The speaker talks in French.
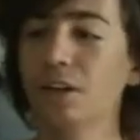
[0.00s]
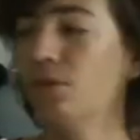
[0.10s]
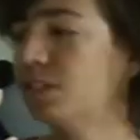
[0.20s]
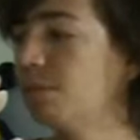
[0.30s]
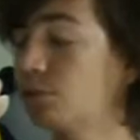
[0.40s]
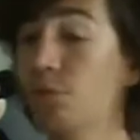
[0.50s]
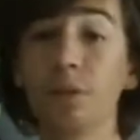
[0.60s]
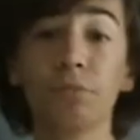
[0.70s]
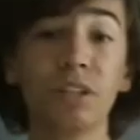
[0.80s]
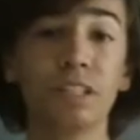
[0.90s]
aussi parce que
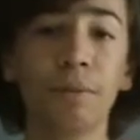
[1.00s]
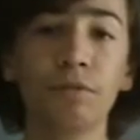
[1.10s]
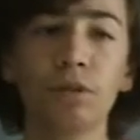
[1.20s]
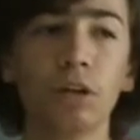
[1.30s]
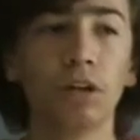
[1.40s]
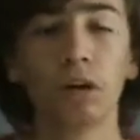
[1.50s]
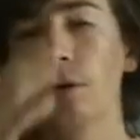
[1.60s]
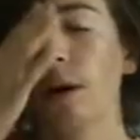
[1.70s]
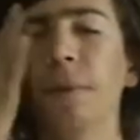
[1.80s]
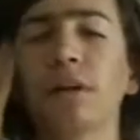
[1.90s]
BNB on les a pas vus,
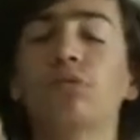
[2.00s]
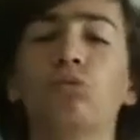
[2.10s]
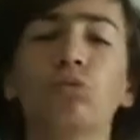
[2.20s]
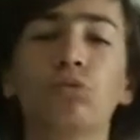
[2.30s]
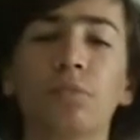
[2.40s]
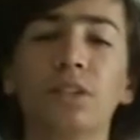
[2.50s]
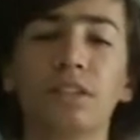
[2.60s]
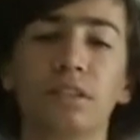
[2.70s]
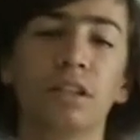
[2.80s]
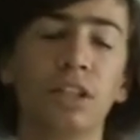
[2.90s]
à part deux top
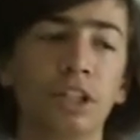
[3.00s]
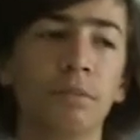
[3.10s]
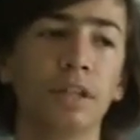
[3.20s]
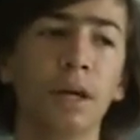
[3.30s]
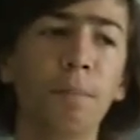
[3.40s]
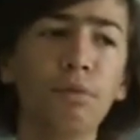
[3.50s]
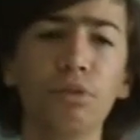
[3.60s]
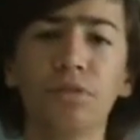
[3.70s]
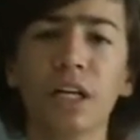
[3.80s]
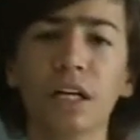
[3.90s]
10 légers, et un peu
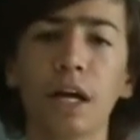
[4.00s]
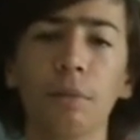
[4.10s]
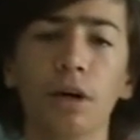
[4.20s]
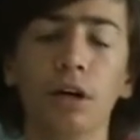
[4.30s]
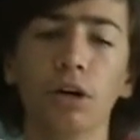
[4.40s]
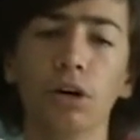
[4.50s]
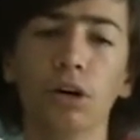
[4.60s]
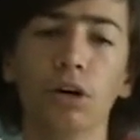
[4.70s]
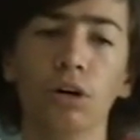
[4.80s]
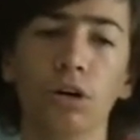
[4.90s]
dans le final quand
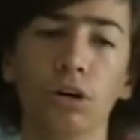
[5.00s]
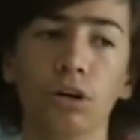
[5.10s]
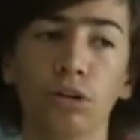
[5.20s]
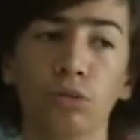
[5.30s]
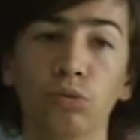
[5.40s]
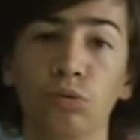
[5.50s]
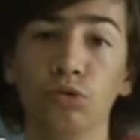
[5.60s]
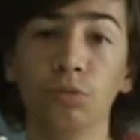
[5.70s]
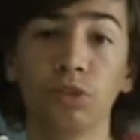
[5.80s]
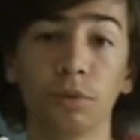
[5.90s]
même, du Tour
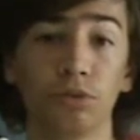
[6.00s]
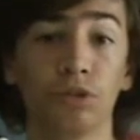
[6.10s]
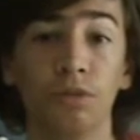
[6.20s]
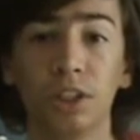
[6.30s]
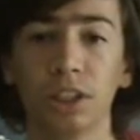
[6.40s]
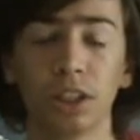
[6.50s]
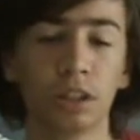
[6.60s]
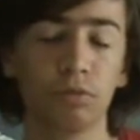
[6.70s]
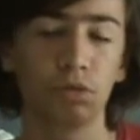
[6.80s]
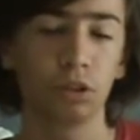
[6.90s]
du Mozart parce que je vais à la dernière
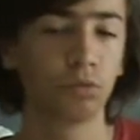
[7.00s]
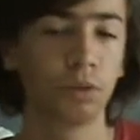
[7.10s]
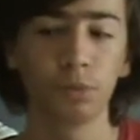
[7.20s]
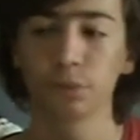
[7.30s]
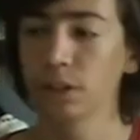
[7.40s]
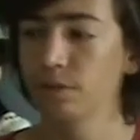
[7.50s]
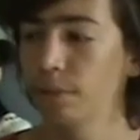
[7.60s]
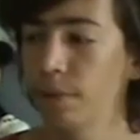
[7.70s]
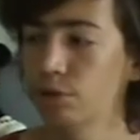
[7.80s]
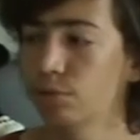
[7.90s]
étape juste un tout petit peu, parce qu'il n'y avait
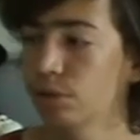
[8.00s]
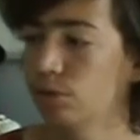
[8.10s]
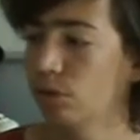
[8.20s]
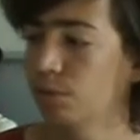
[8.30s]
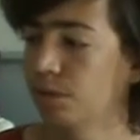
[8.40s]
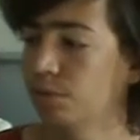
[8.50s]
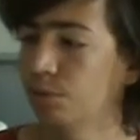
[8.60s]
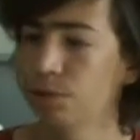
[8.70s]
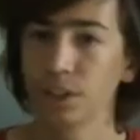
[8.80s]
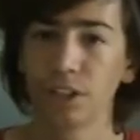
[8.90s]
pas les championnats d'Europe à ce
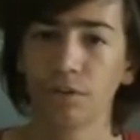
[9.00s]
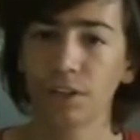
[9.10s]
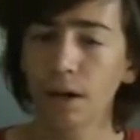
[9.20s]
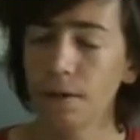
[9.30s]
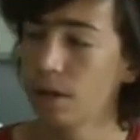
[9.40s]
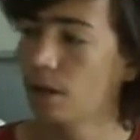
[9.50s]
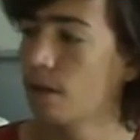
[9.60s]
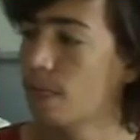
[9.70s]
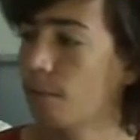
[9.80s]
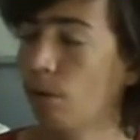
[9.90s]
moment-là, ni la Volta.
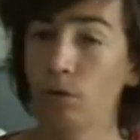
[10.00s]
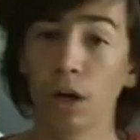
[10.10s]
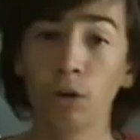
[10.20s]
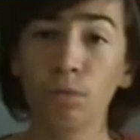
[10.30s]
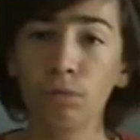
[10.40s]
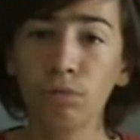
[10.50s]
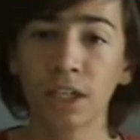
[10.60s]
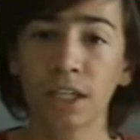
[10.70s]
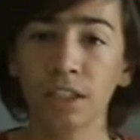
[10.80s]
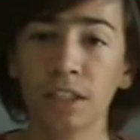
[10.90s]
Bon, Aramburu qui
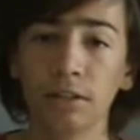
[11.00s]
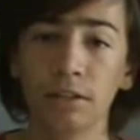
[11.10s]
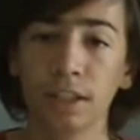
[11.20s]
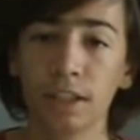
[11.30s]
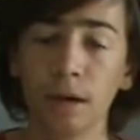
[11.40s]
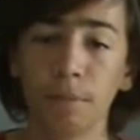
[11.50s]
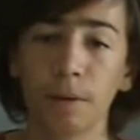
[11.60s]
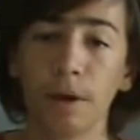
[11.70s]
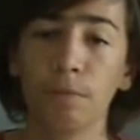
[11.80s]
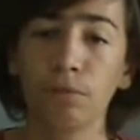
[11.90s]
a gagné une étape
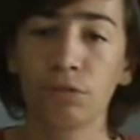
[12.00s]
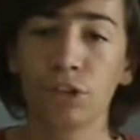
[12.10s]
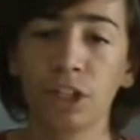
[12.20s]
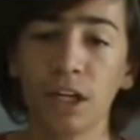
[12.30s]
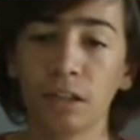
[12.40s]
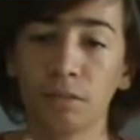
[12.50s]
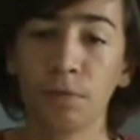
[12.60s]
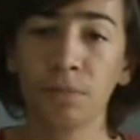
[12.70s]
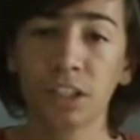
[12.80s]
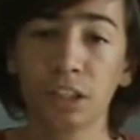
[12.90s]
plus le général,
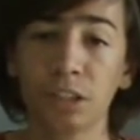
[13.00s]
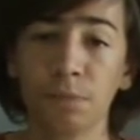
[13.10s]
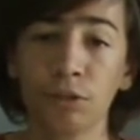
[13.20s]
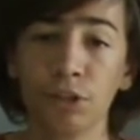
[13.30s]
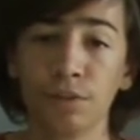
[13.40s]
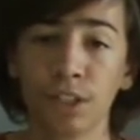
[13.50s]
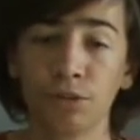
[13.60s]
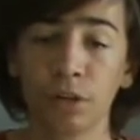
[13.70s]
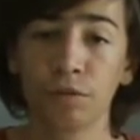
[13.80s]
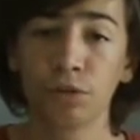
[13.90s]
premier arrêt espagnol, j'ai vu ça
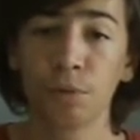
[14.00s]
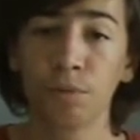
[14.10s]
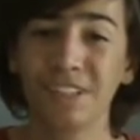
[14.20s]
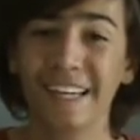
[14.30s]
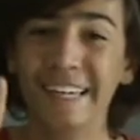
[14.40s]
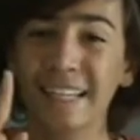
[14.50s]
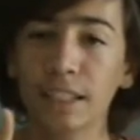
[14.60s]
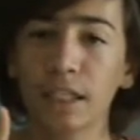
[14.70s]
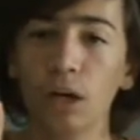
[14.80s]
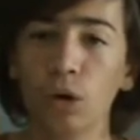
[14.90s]
sur Infosport Plus, a
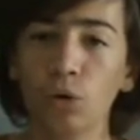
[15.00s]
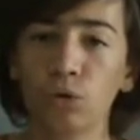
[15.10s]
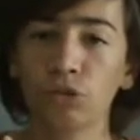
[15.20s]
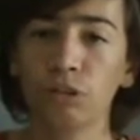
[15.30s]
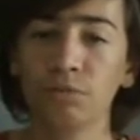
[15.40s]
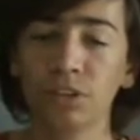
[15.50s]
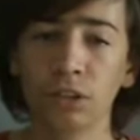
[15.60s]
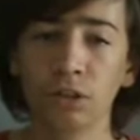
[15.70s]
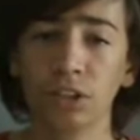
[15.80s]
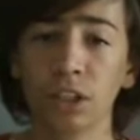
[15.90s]
gagné le Tour du
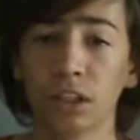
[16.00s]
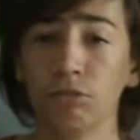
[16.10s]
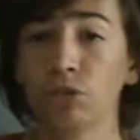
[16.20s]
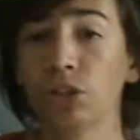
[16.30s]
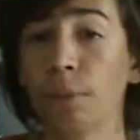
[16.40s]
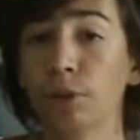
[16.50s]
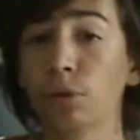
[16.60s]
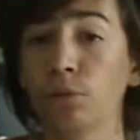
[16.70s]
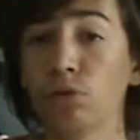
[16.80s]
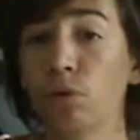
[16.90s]
Cortina et aussi n'a pas été
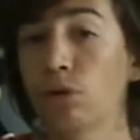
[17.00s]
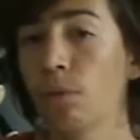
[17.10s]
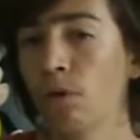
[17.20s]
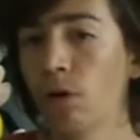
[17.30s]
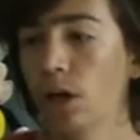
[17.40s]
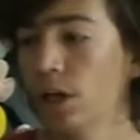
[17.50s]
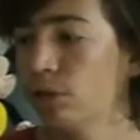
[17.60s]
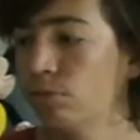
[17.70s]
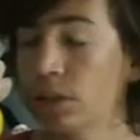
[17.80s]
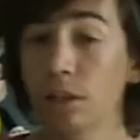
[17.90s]
plus sur Volta. Bon,
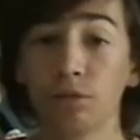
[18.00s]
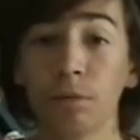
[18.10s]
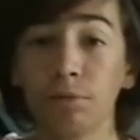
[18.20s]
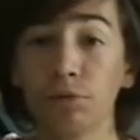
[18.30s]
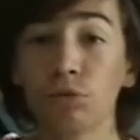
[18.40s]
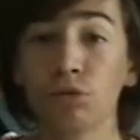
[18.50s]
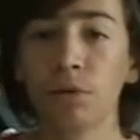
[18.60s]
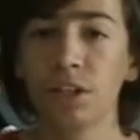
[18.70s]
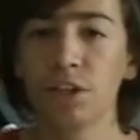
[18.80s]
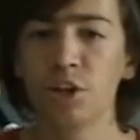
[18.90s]
écoutez, ils sont même sur une course de
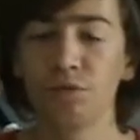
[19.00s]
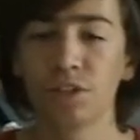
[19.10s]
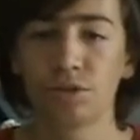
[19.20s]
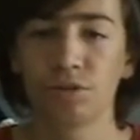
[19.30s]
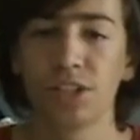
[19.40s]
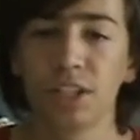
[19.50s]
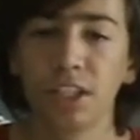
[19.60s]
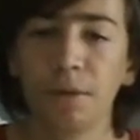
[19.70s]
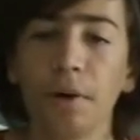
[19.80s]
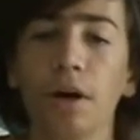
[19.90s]
Malaisie. J'ai vu ça sur cette
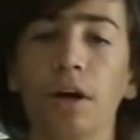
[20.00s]
équipe